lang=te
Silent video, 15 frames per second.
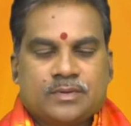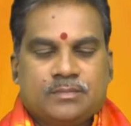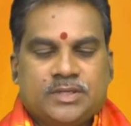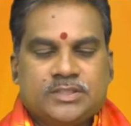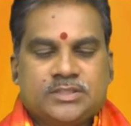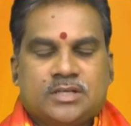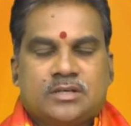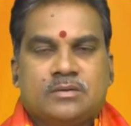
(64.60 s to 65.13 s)

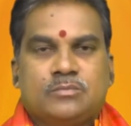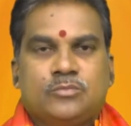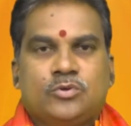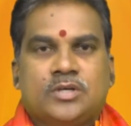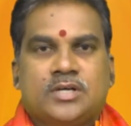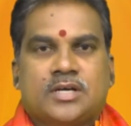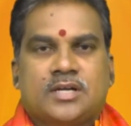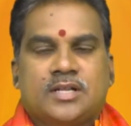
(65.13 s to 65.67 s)
మధ్యాహ్నం
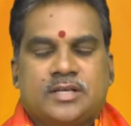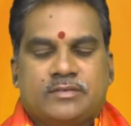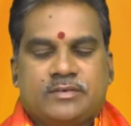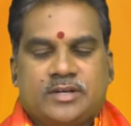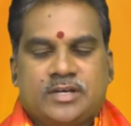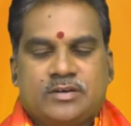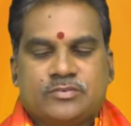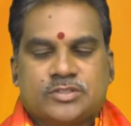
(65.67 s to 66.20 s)
మూడు గంటల ఇరవై
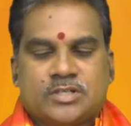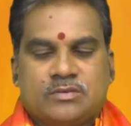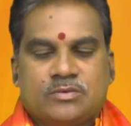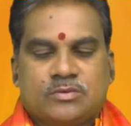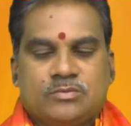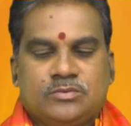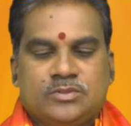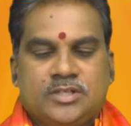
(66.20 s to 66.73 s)
రెండు నిమిషాల
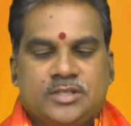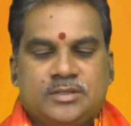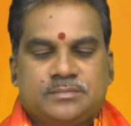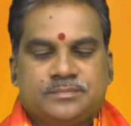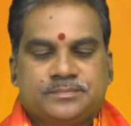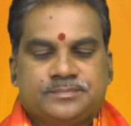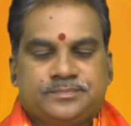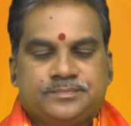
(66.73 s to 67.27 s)
వరకు ఉంది
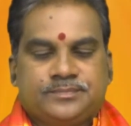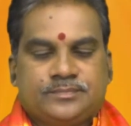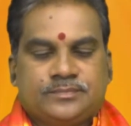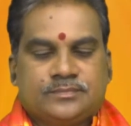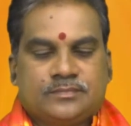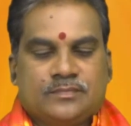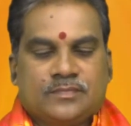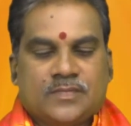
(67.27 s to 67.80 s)

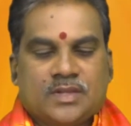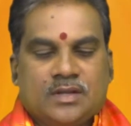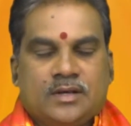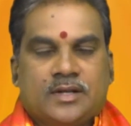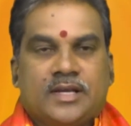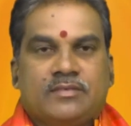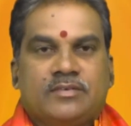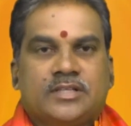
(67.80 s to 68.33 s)

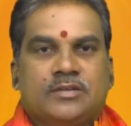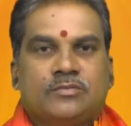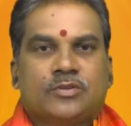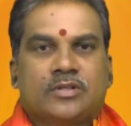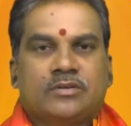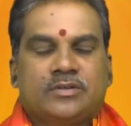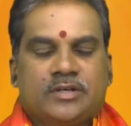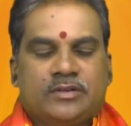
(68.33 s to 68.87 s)
రేవతి
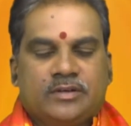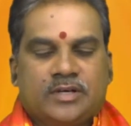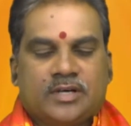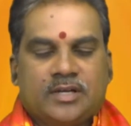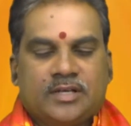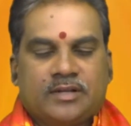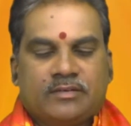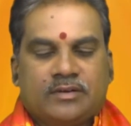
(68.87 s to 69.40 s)
ఉదయం ఏడు
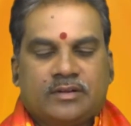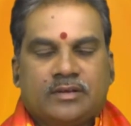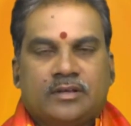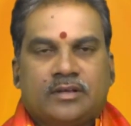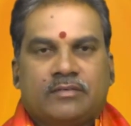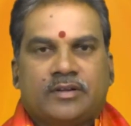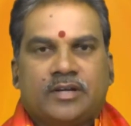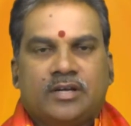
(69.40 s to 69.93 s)
గంటల ఇరవై
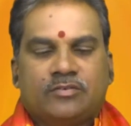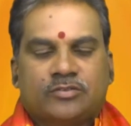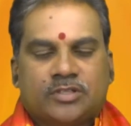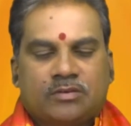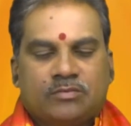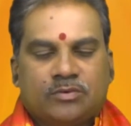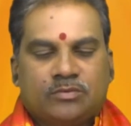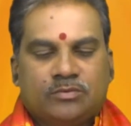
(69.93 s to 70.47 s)
ఇరవై రెండు
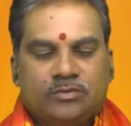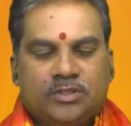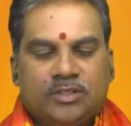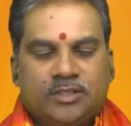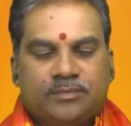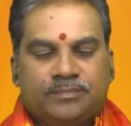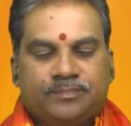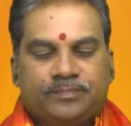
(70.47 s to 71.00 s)
నిమిషాల వరకు
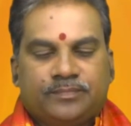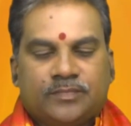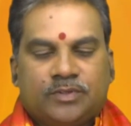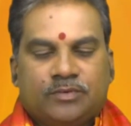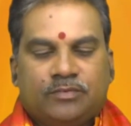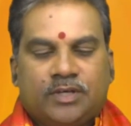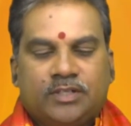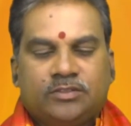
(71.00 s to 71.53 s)
ఉంది
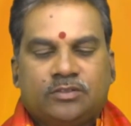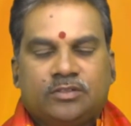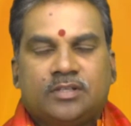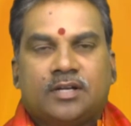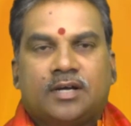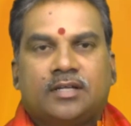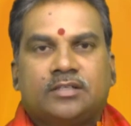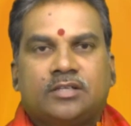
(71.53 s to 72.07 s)

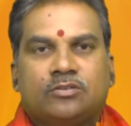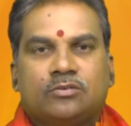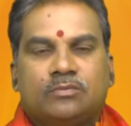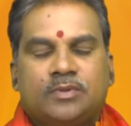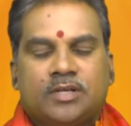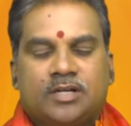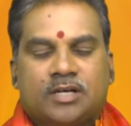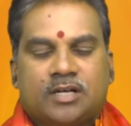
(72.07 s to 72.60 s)
వైద్యుతి రాత్రి
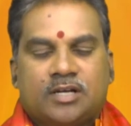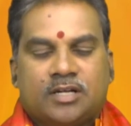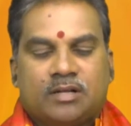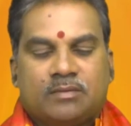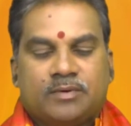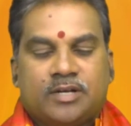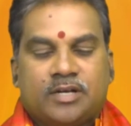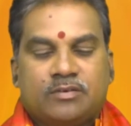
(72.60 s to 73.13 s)
తొమ్మిది గంటల
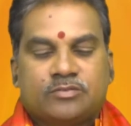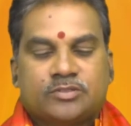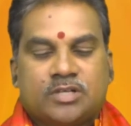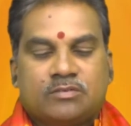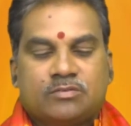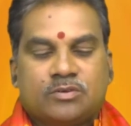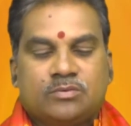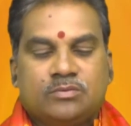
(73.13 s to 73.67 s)
నలభై రెండు
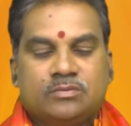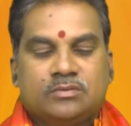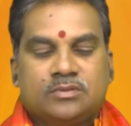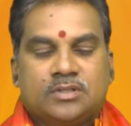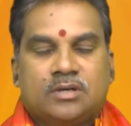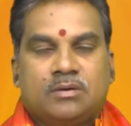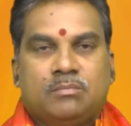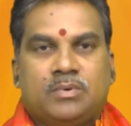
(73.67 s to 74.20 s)
నిమిషాల వరకు
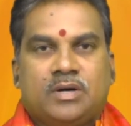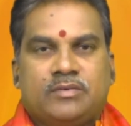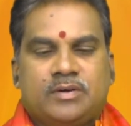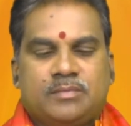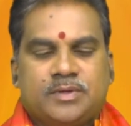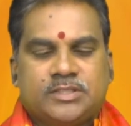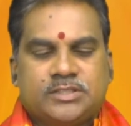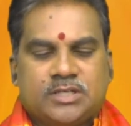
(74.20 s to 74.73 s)

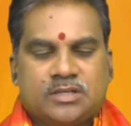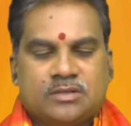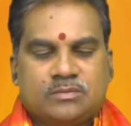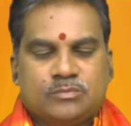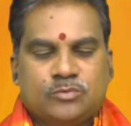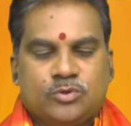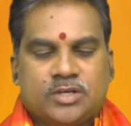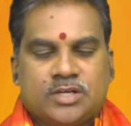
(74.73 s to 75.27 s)
భవ
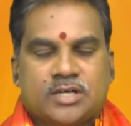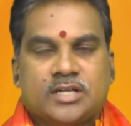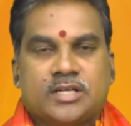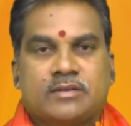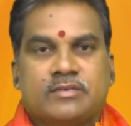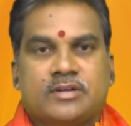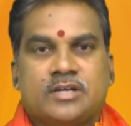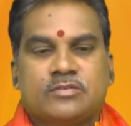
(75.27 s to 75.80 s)
మధ్యాహ్నం మూడు గంటల
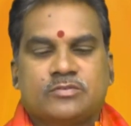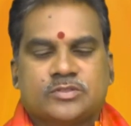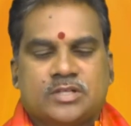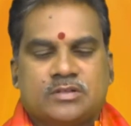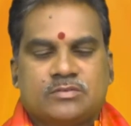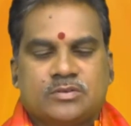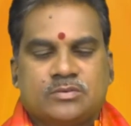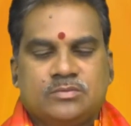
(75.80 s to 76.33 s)
ఇరవై రెండు
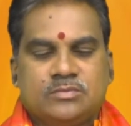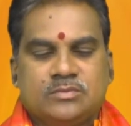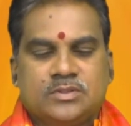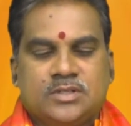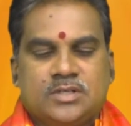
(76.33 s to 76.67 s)
నిమిషాల వరకు